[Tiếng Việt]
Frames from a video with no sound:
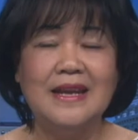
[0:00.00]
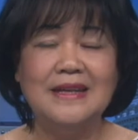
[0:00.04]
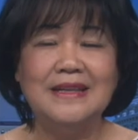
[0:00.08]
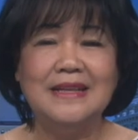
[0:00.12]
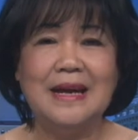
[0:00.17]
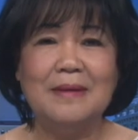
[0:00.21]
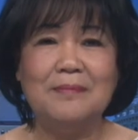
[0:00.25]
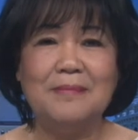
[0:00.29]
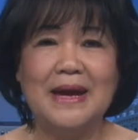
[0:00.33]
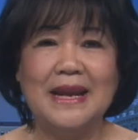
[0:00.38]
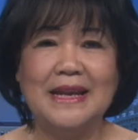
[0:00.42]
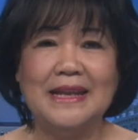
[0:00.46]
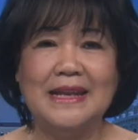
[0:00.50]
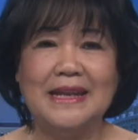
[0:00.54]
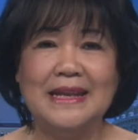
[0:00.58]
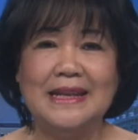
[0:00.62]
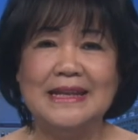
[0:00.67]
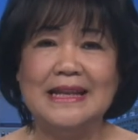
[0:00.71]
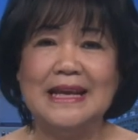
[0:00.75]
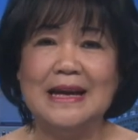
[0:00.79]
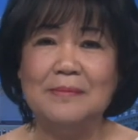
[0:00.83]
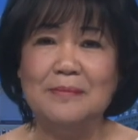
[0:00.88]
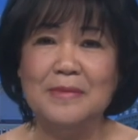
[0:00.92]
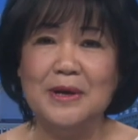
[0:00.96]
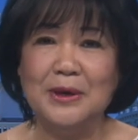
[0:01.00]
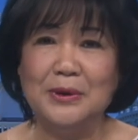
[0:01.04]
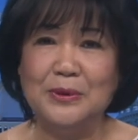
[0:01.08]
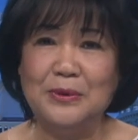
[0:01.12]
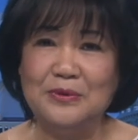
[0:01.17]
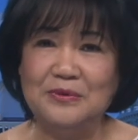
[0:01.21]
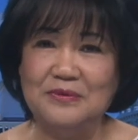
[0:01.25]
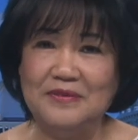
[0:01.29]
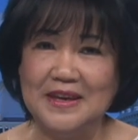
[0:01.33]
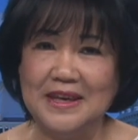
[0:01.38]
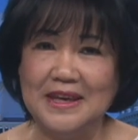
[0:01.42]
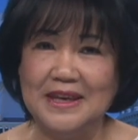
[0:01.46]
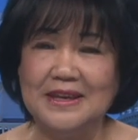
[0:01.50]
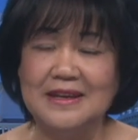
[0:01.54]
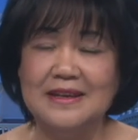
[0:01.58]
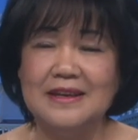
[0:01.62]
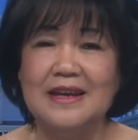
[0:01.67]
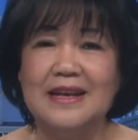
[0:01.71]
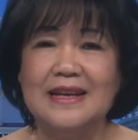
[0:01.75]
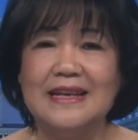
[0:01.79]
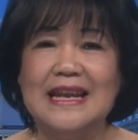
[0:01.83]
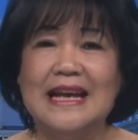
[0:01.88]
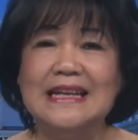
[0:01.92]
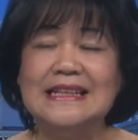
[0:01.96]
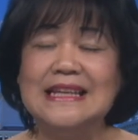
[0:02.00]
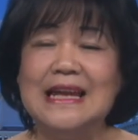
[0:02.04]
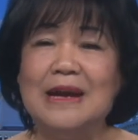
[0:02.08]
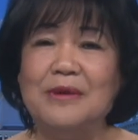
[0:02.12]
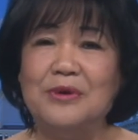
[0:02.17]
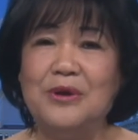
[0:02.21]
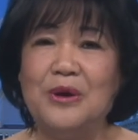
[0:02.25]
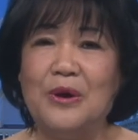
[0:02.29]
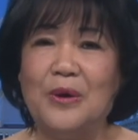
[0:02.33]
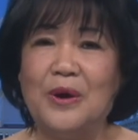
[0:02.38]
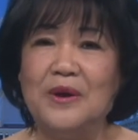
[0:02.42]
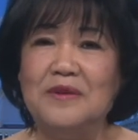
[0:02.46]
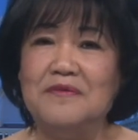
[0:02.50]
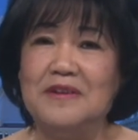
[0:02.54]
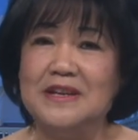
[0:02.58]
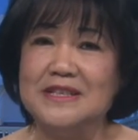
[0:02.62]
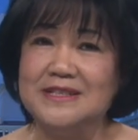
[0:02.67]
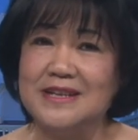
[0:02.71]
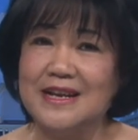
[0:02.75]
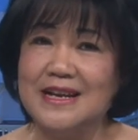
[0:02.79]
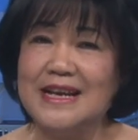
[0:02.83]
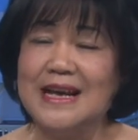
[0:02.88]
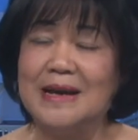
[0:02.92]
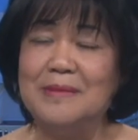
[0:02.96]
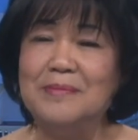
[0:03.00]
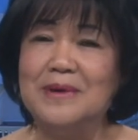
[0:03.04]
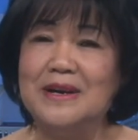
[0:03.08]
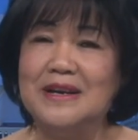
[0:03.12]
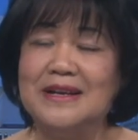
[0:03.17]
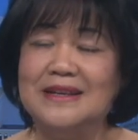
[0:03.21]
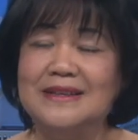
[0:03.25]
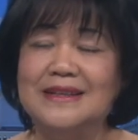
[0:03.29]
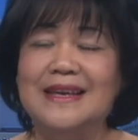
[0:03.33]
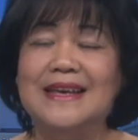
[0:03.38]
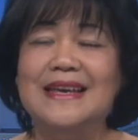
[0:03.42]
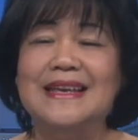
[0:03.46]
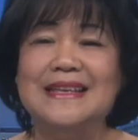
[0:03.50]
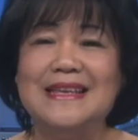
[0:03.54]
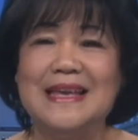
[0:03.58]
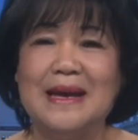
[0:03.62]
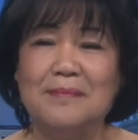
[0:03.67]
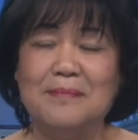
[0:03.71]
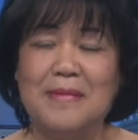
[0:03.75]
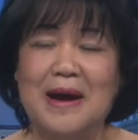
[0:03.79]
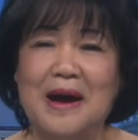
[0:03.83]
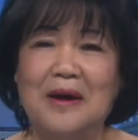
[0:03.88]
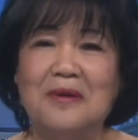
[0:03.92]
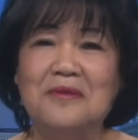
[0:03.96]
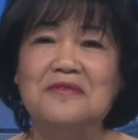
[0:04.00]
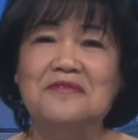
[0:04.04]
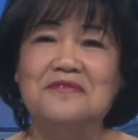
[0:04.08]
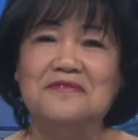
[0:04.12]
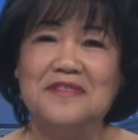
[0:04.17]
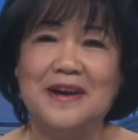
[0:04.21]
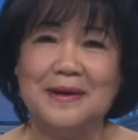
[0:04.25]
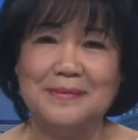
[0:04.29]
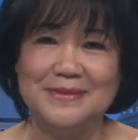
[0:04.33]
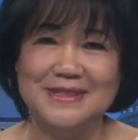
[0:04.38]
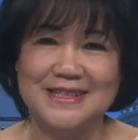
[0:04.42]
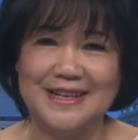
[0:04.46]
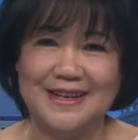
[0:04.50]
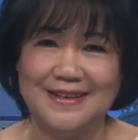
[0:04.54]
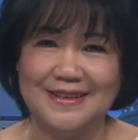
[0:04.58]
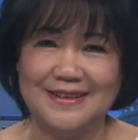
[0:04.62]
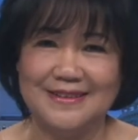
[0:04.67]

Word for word: Nam Anh cảm ơn quý vị đã theo dõi và rất cảm ơn nhà báo Phạm Trần.